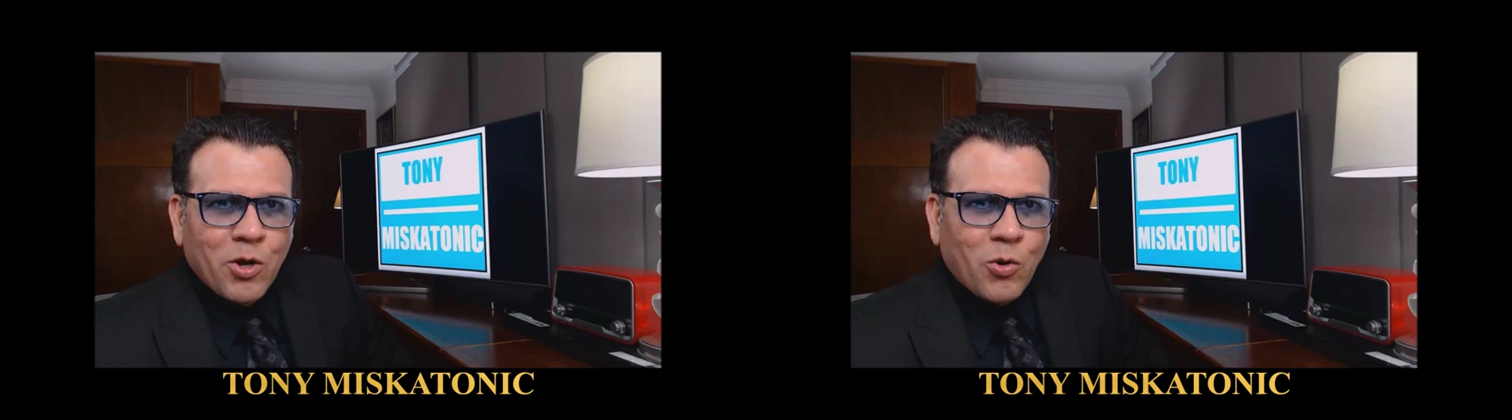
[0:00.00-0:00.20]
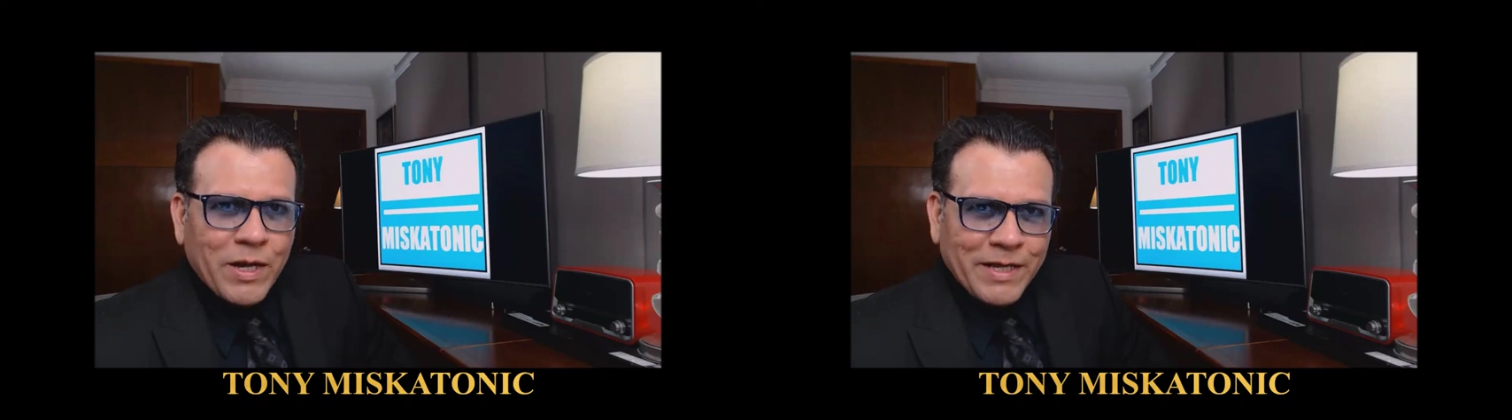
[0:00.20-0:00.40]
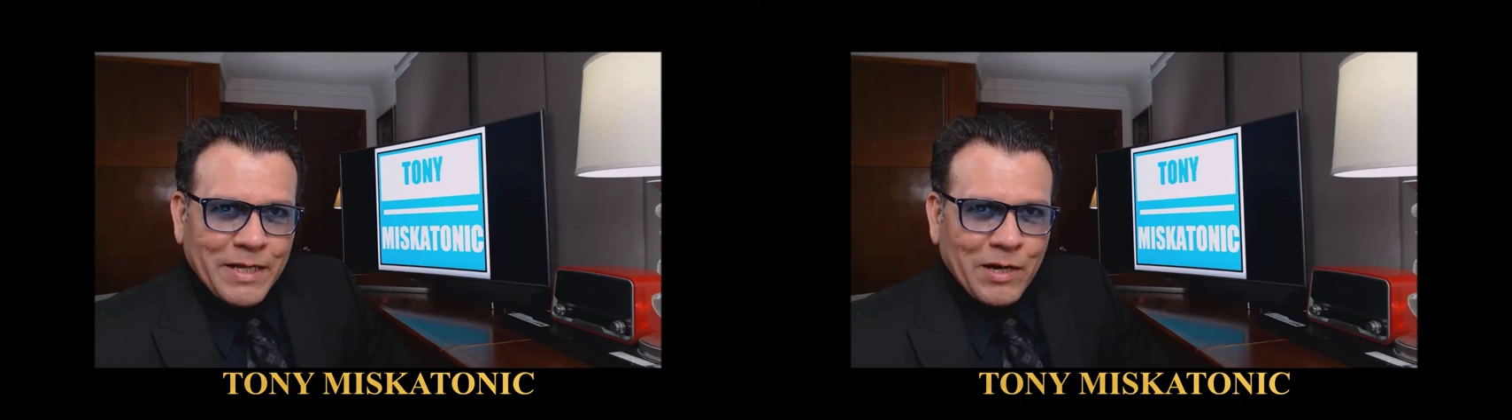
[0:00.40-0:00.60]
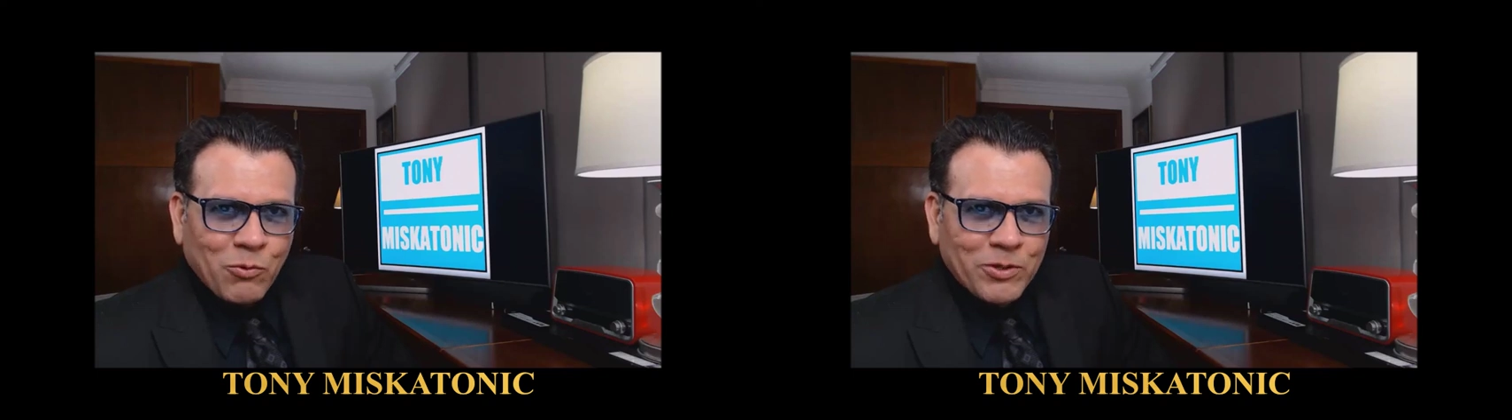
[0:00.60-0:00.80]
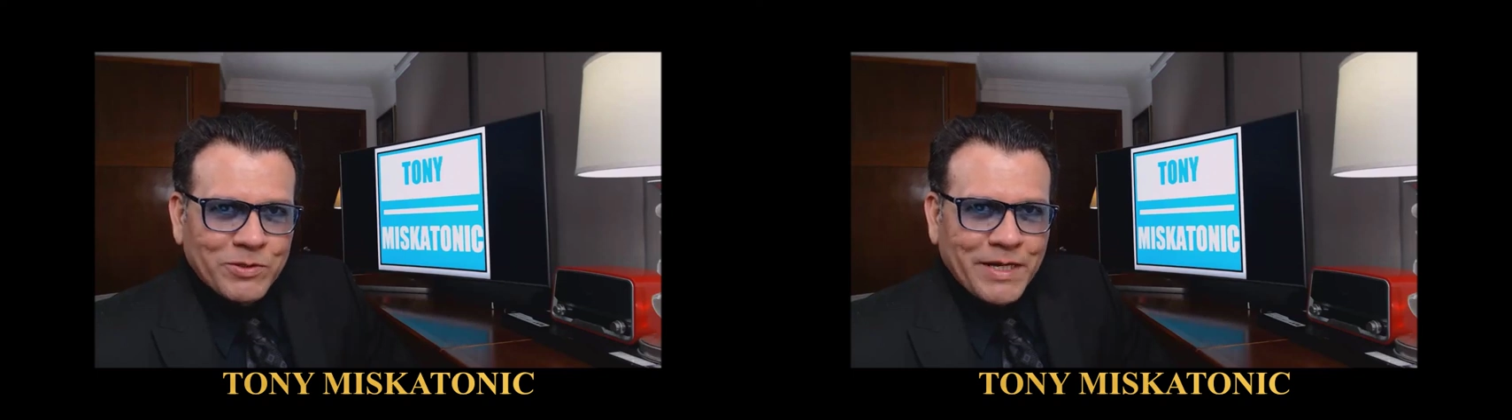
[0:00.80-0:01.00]
Hola, ¿qué
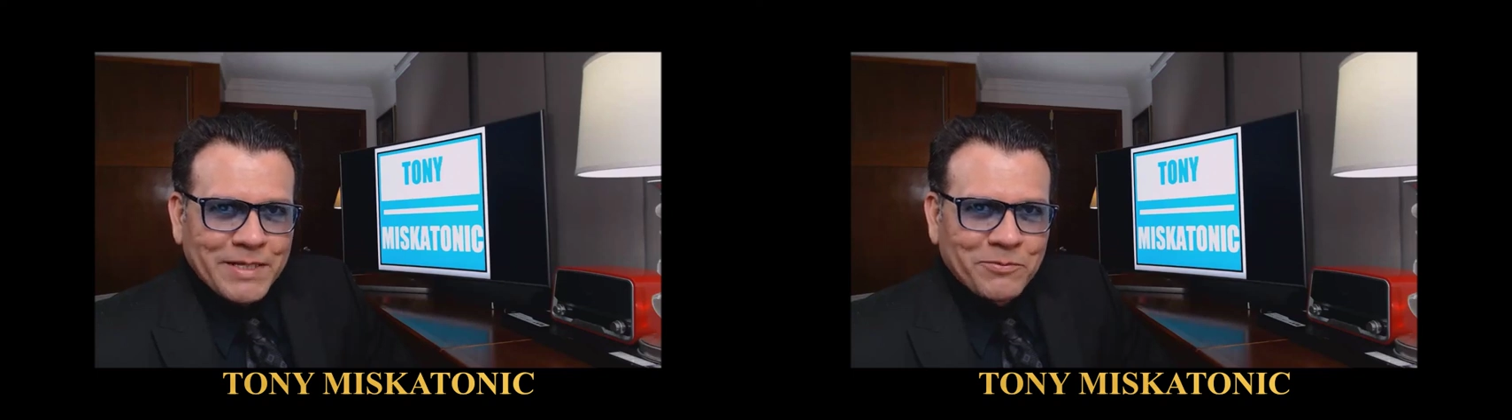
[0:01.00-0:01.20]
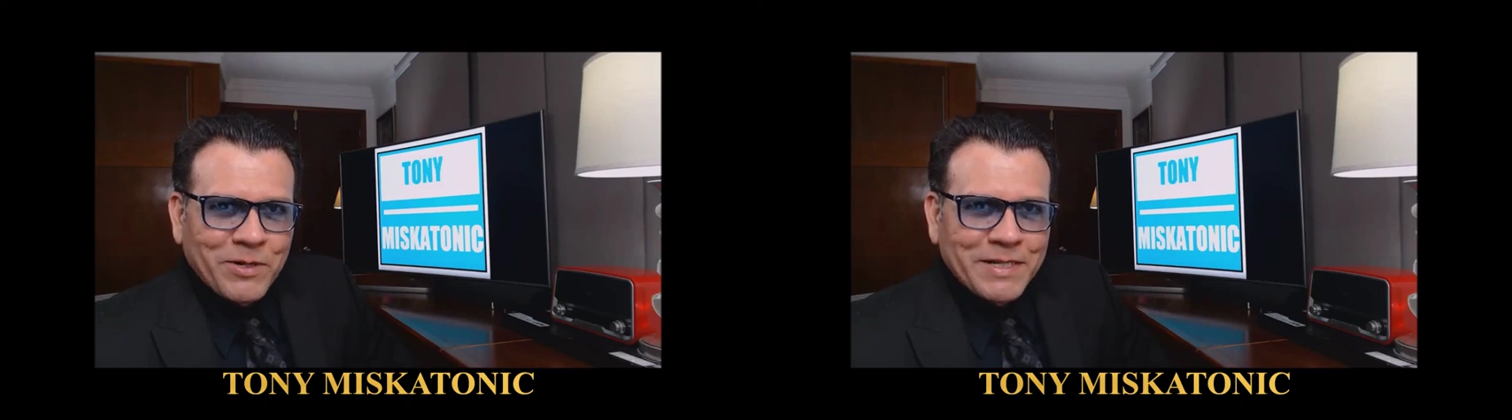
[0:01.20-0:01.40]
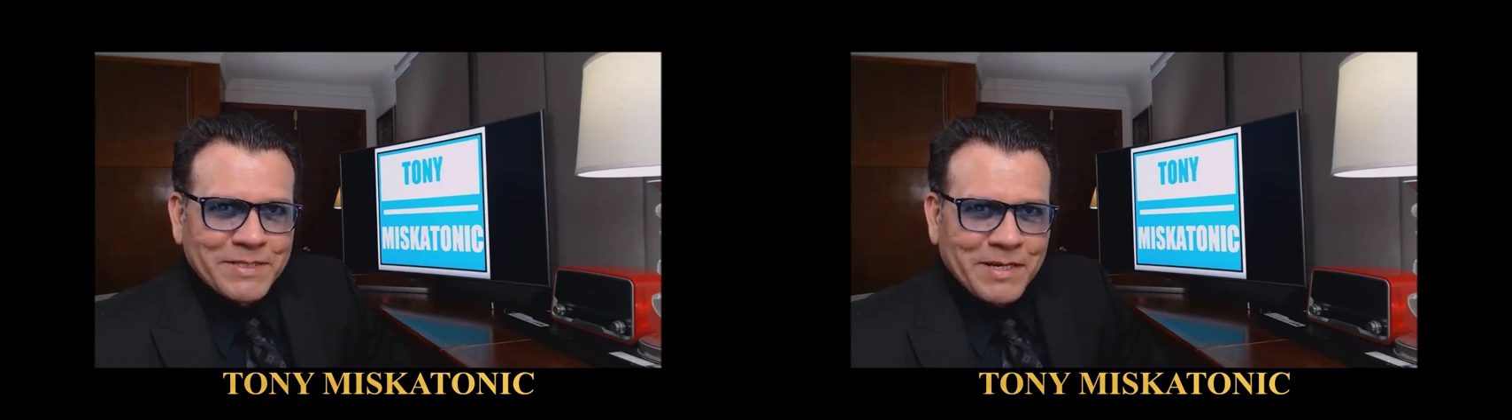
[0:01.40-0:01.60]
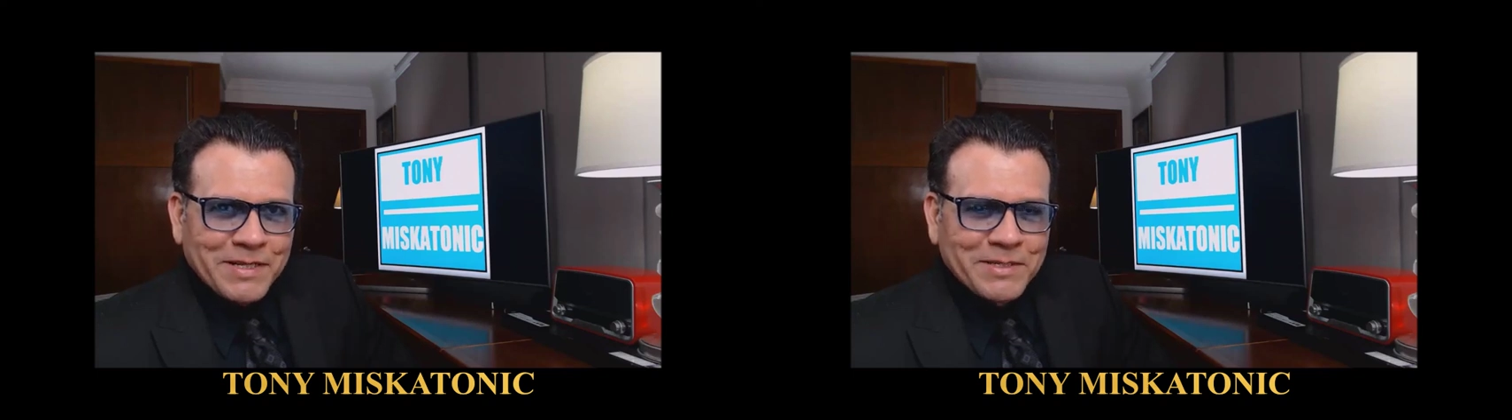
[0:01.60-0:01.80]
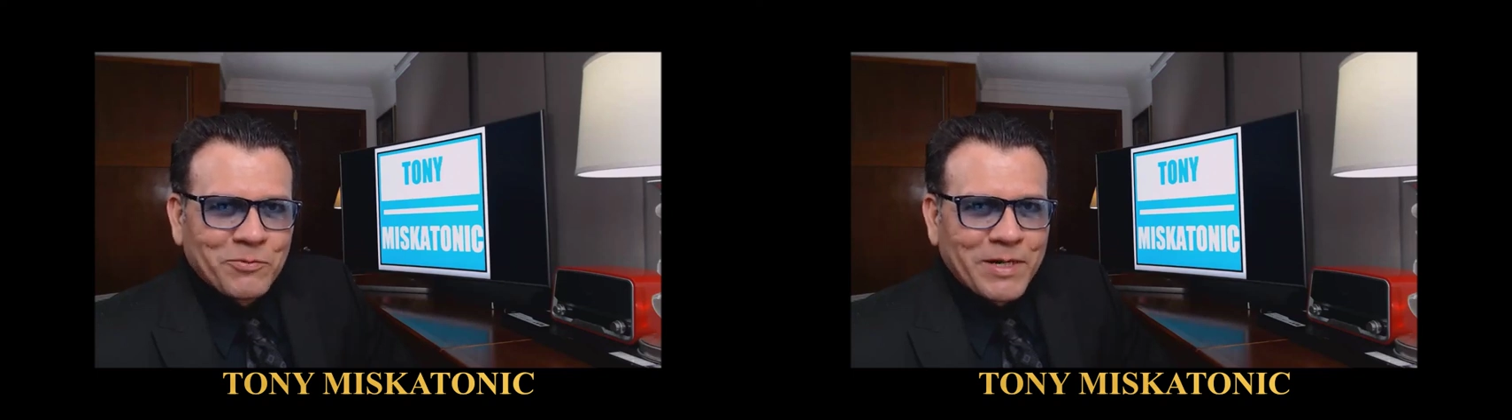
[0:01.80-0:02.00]
tal? Buenos días,
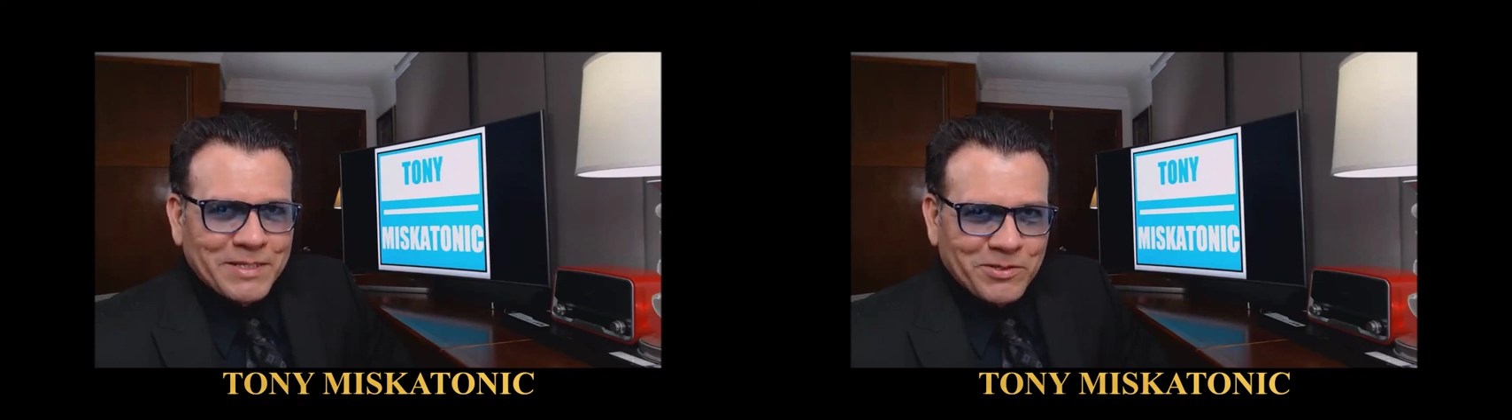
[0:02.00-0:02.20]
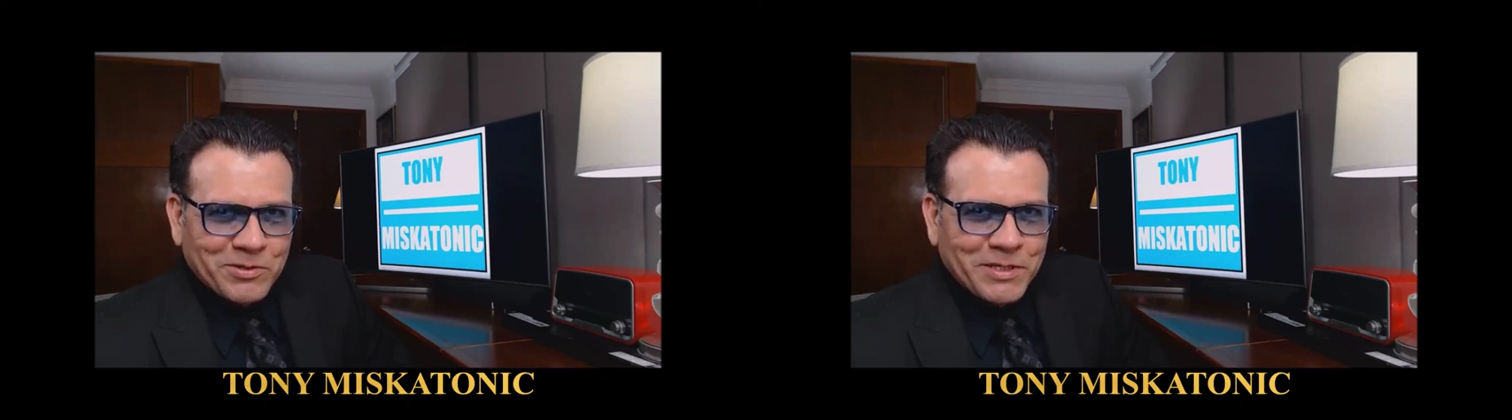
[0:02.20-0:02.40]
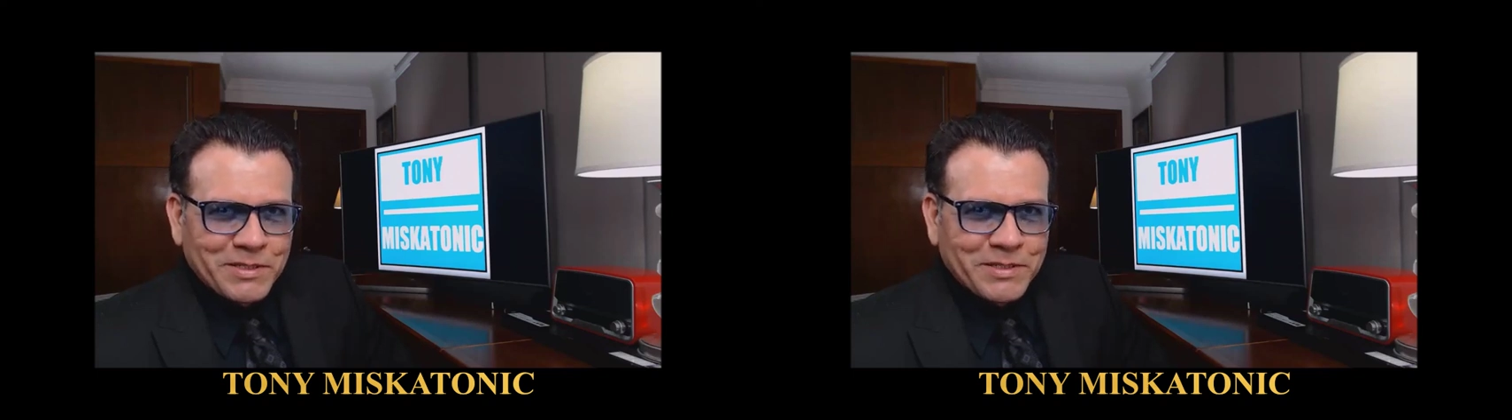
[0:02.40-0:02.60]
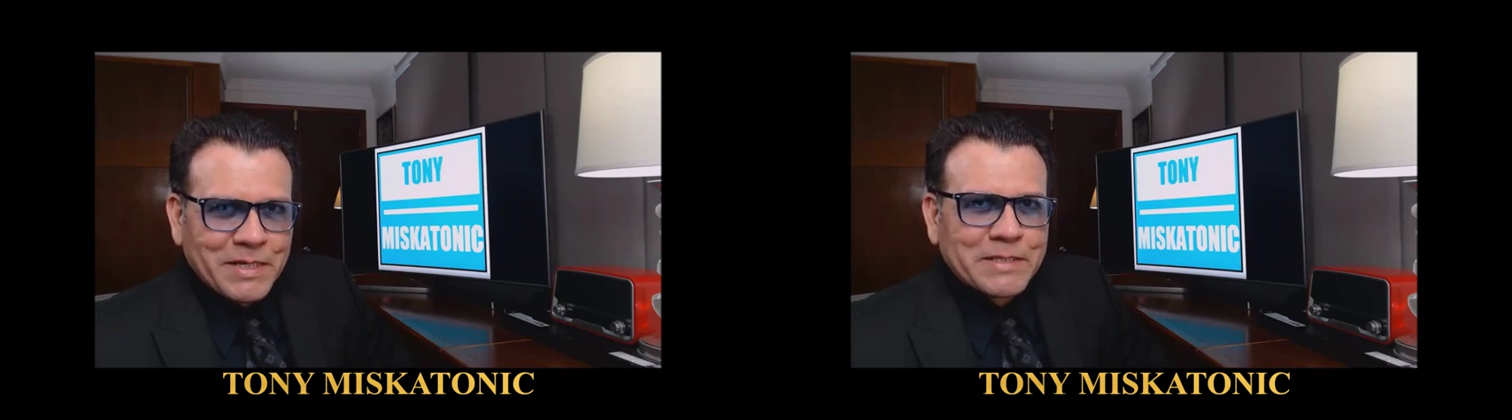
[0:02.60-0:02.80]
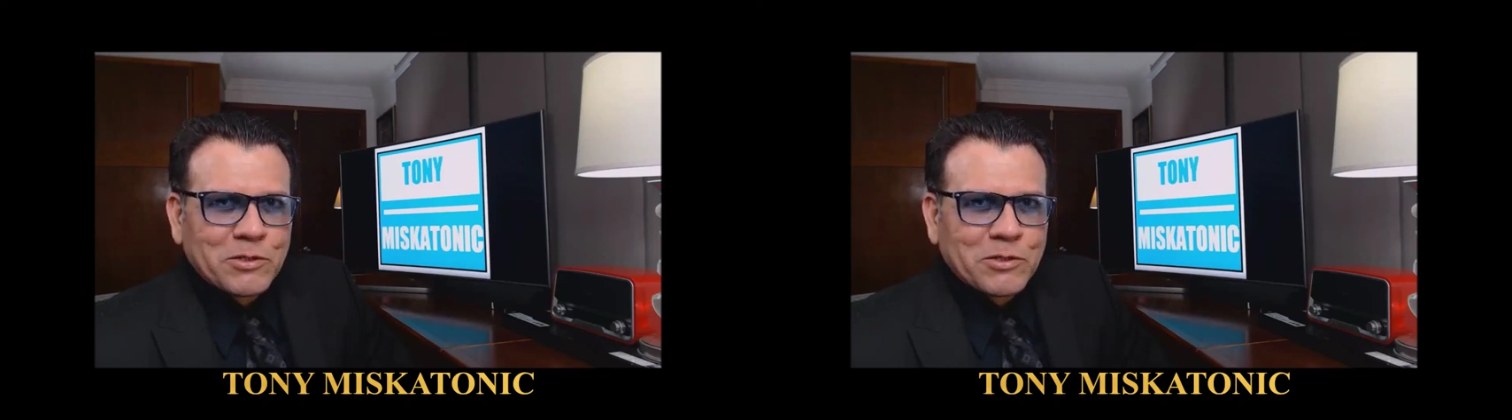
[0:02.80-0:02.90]
buenas tardes, buenas noches.